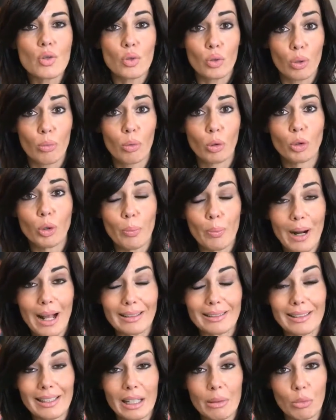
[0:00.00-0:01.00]
sono molto
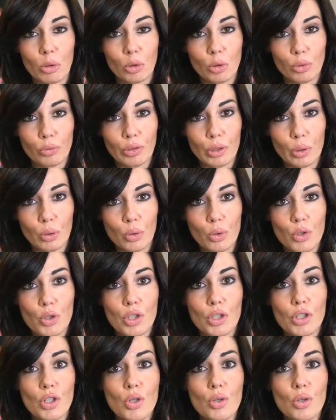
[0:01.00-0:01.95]
pratiche e molto veloci.